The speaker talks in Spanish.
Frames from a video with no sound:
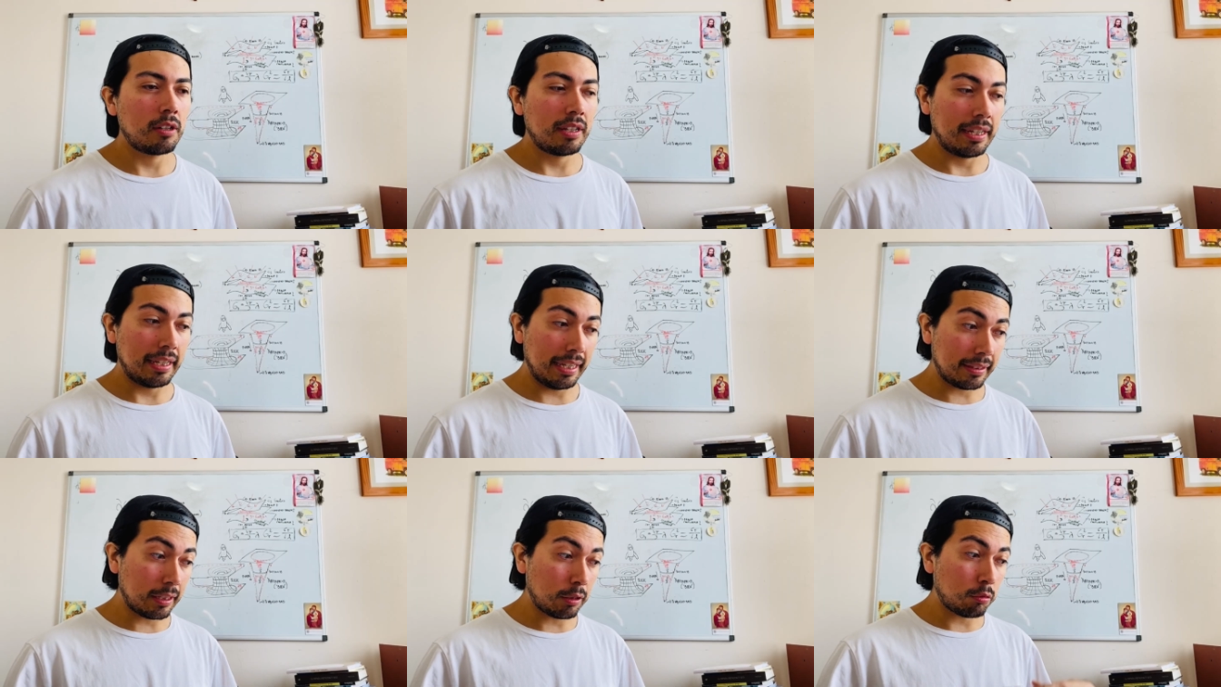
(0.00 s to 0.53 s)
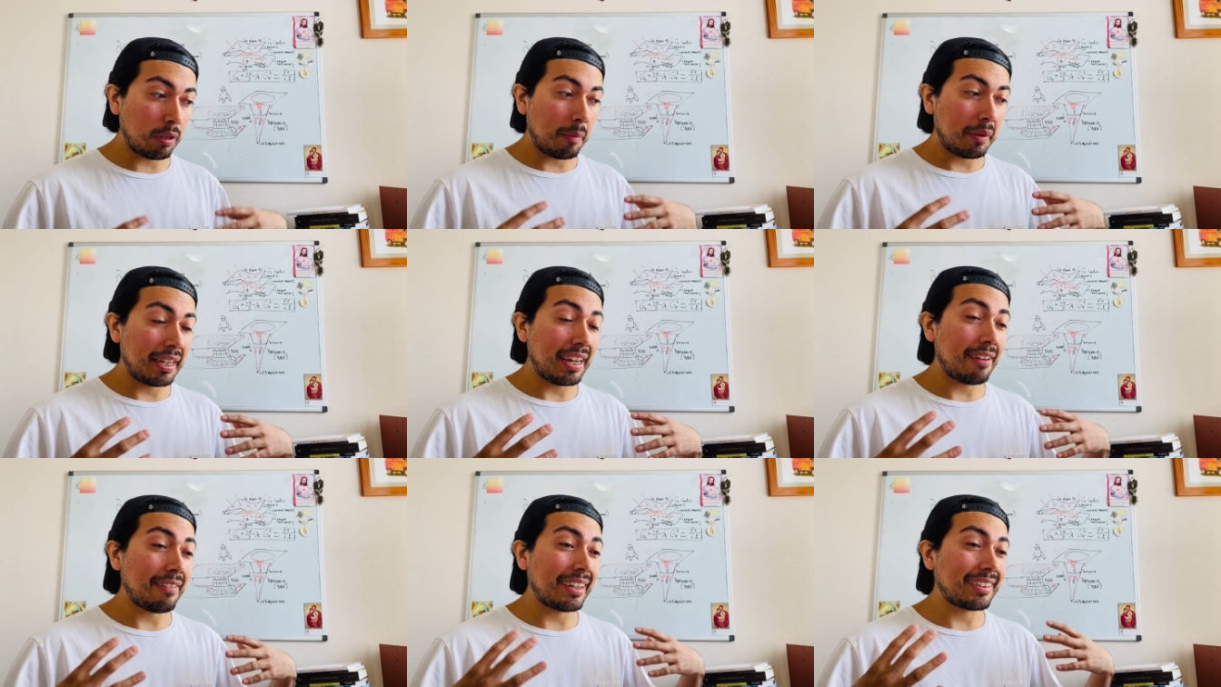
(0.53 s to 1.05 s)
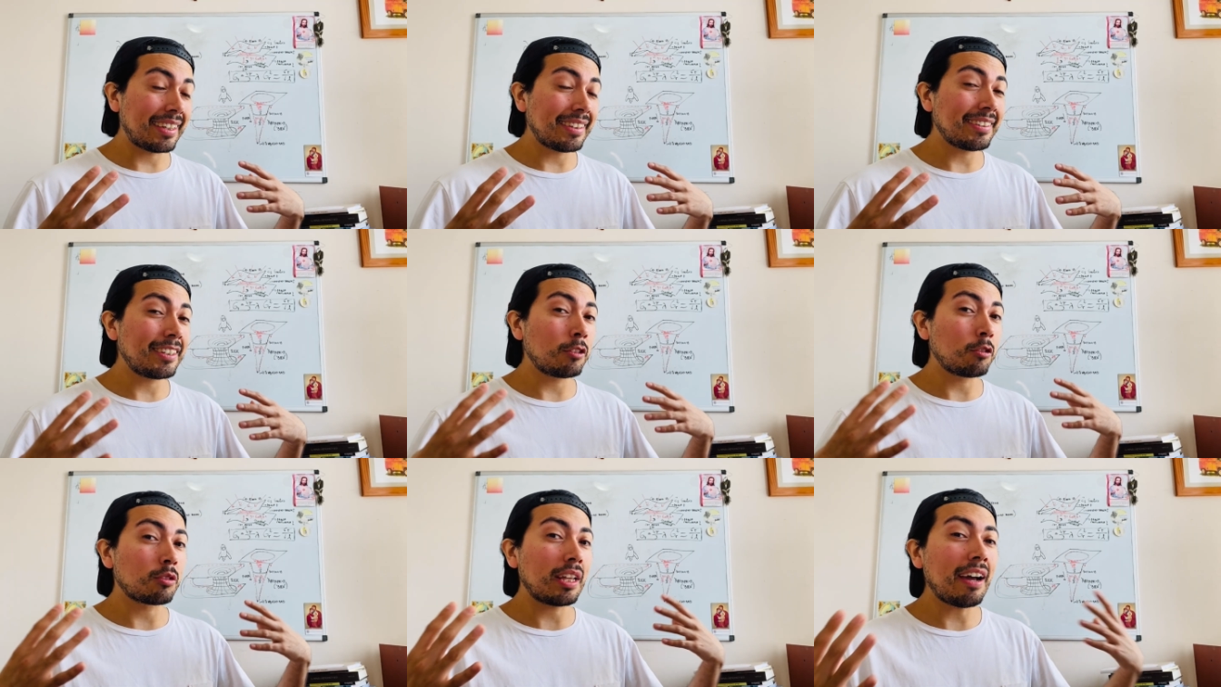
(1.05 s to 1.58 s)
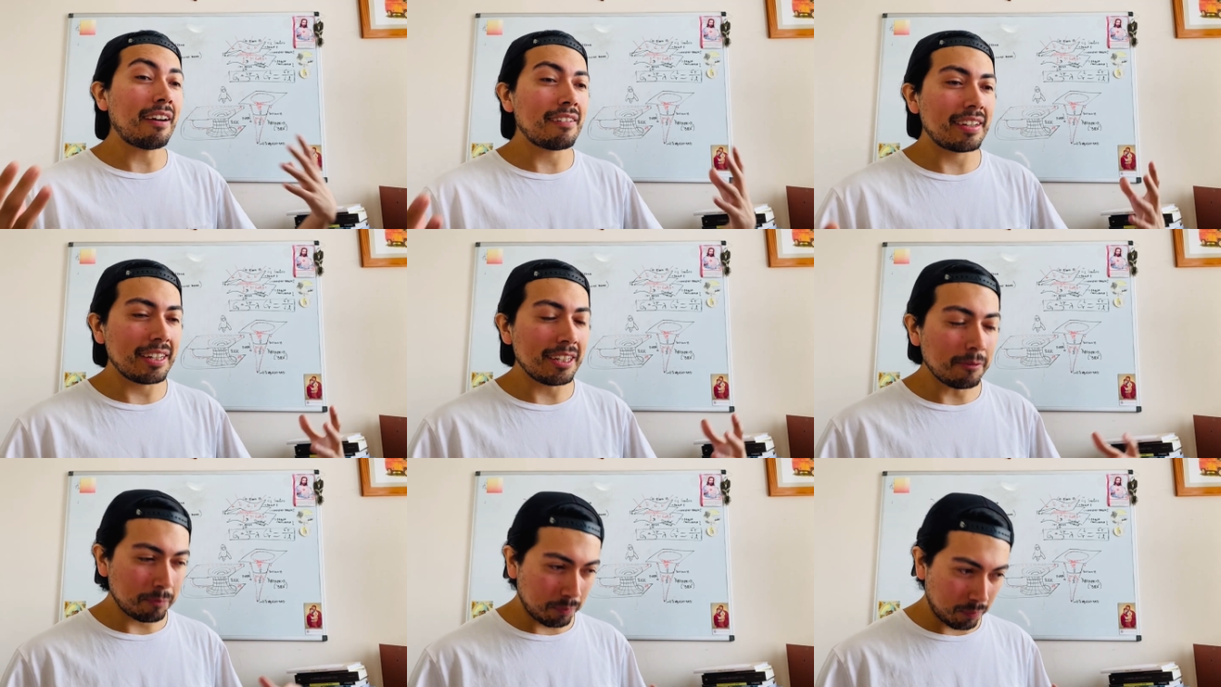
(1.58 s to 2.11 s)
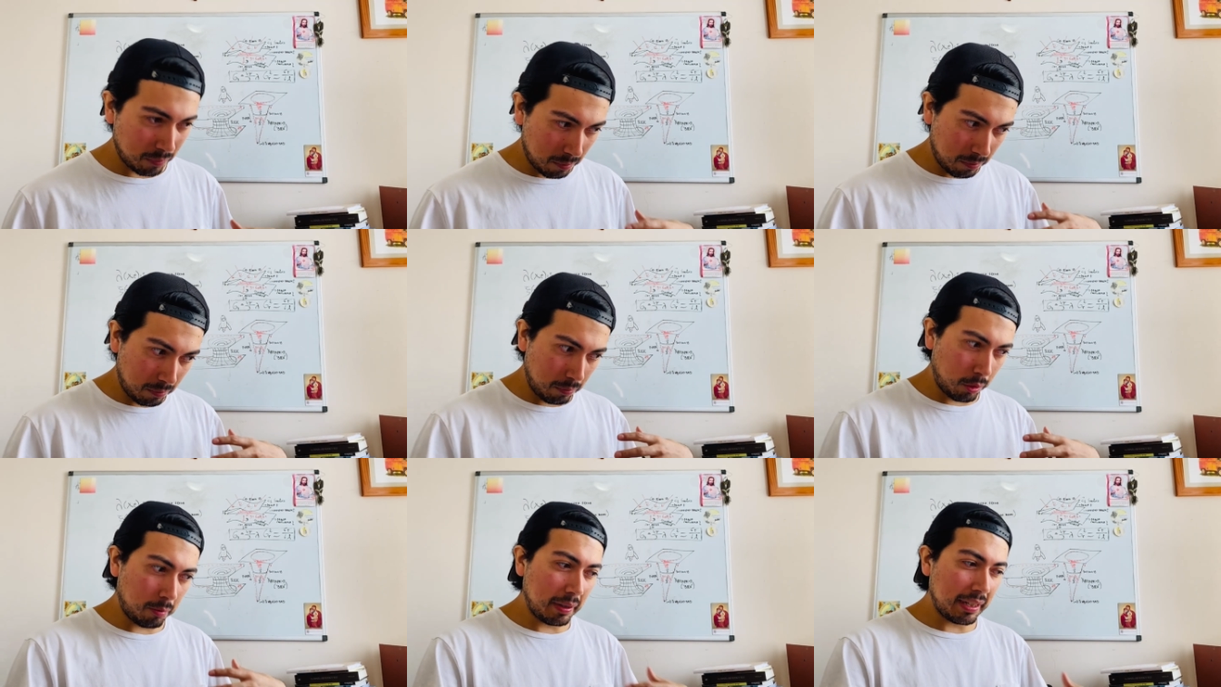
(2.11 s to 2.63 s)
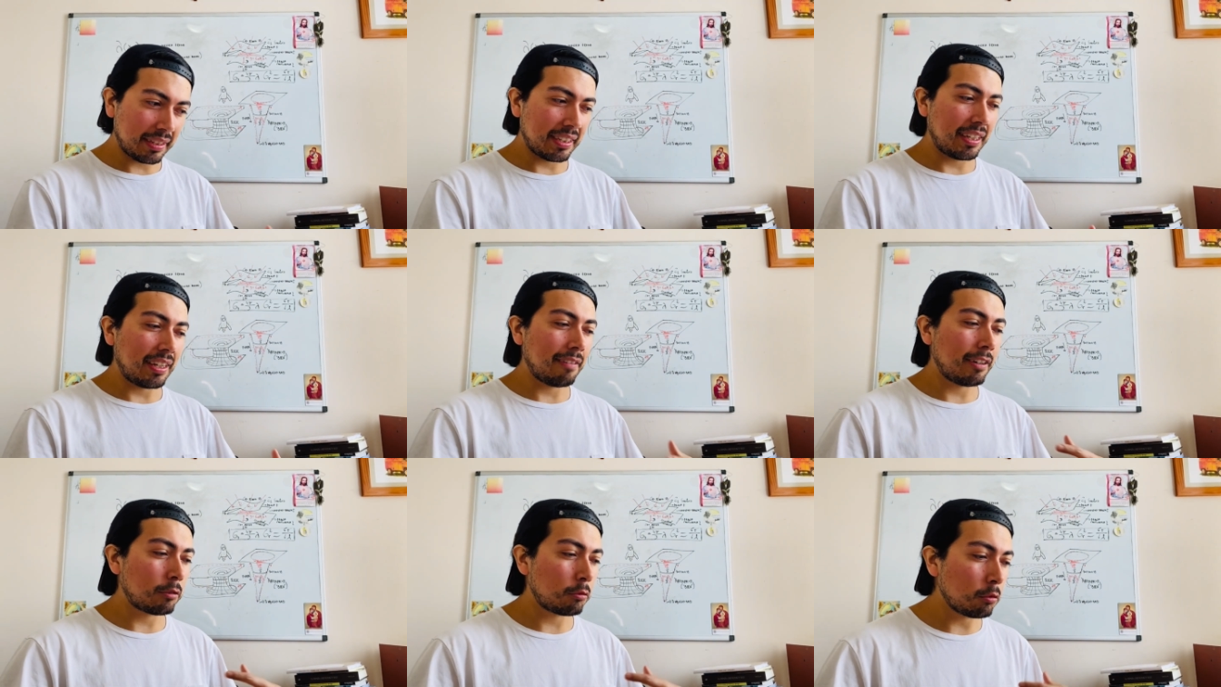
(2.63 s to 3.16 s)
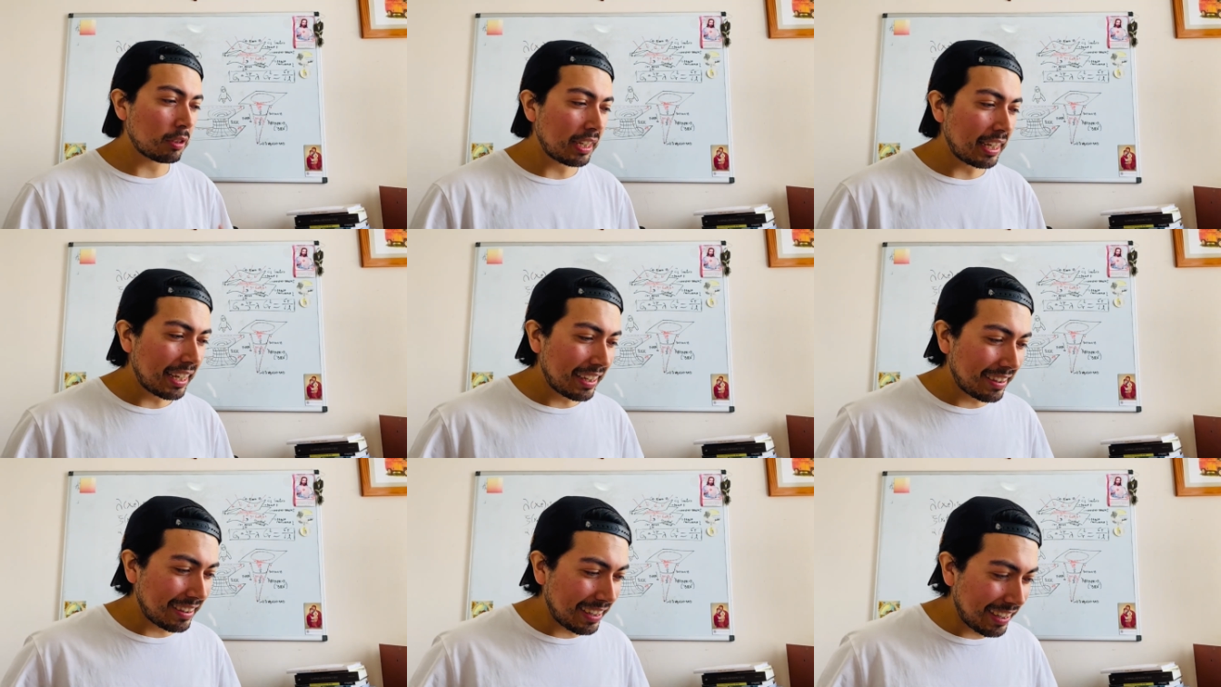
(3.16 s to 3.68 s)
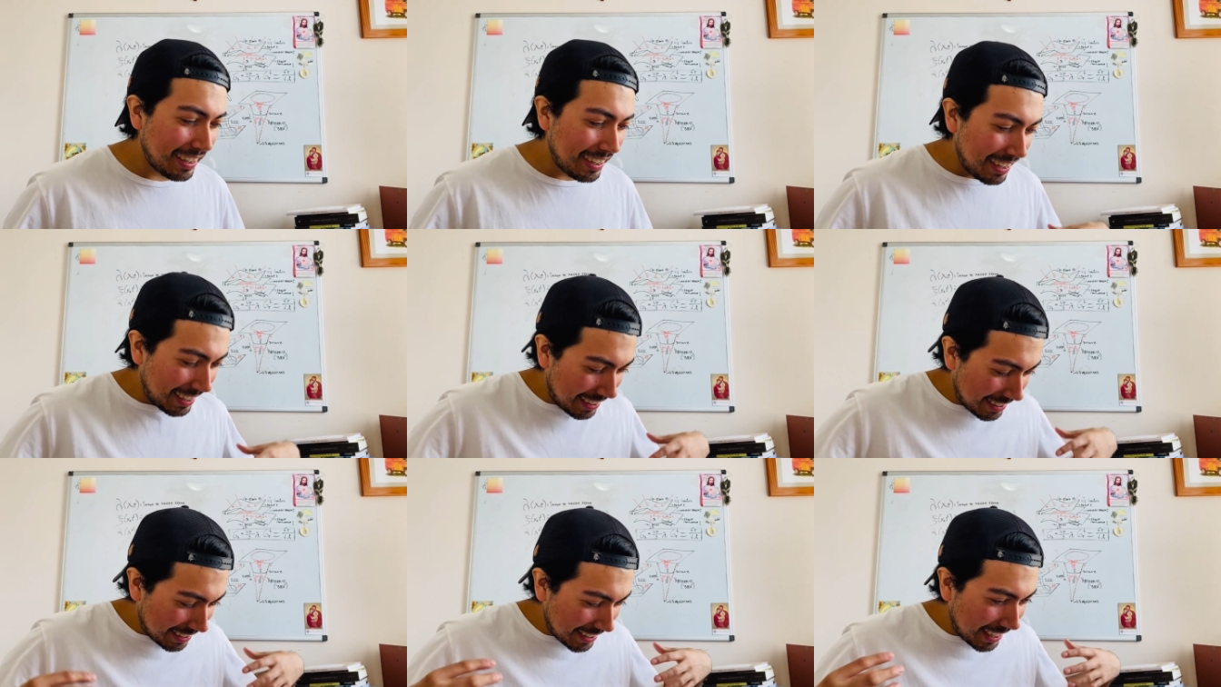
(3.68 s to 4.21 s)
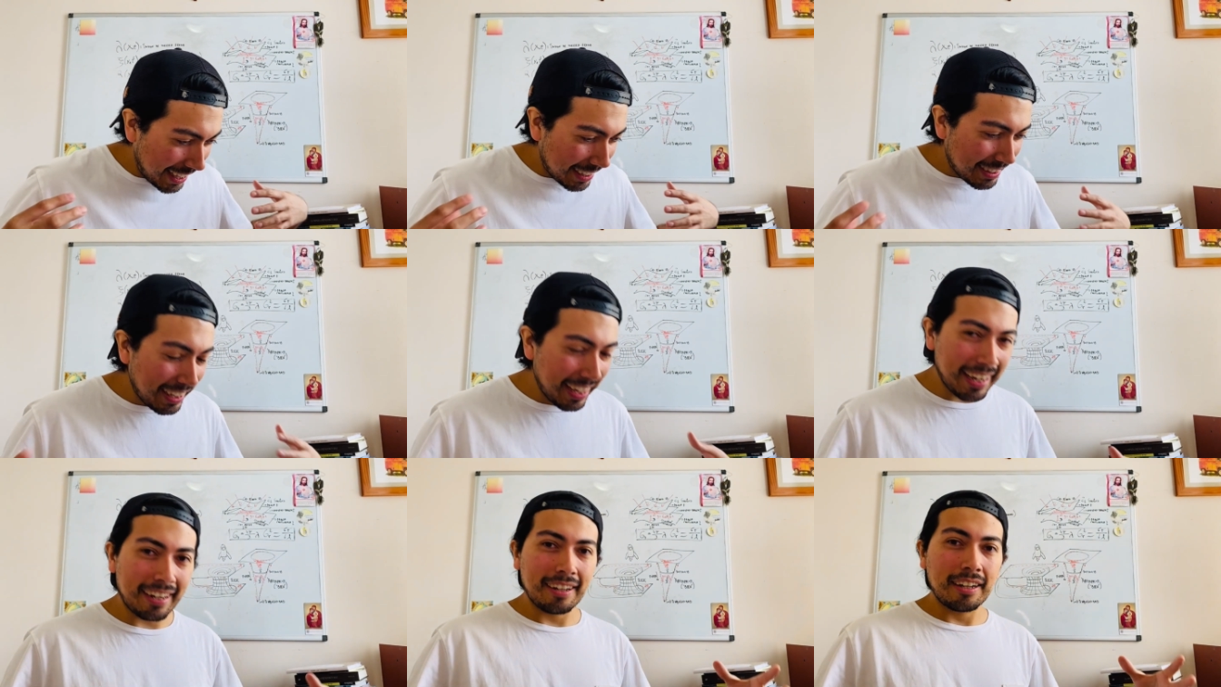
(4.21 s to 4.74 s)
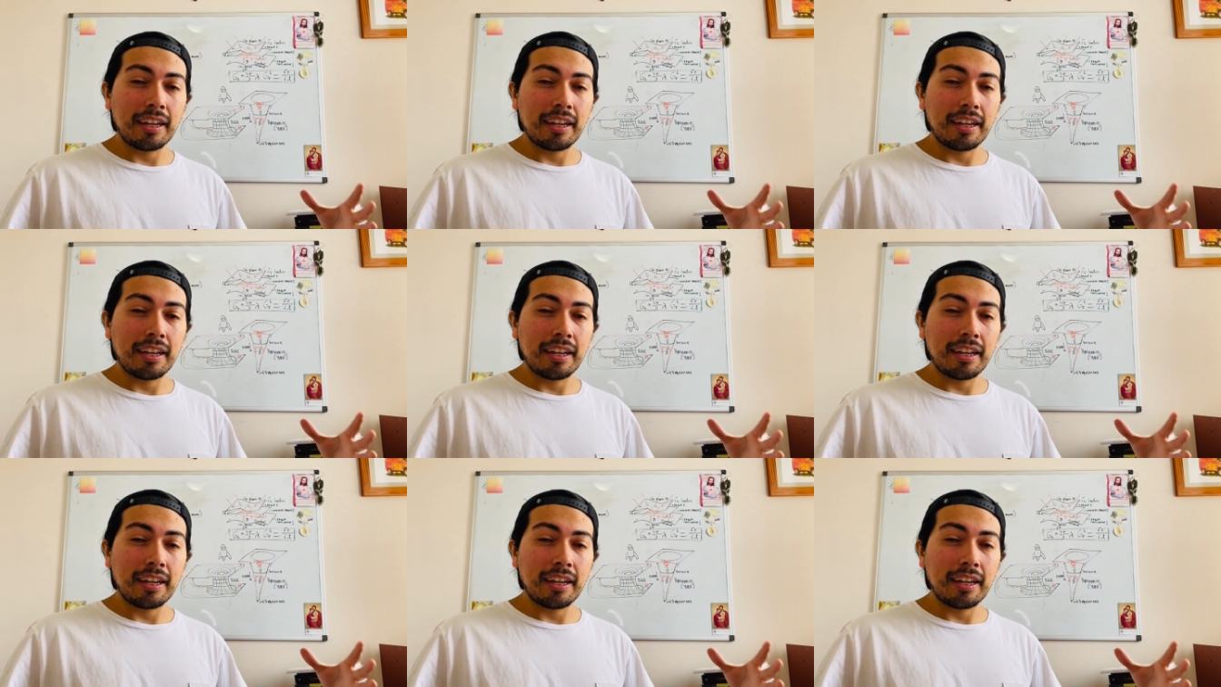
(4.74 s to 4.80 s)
Esta es una manera bastante notable, por parte de la batut, de relatar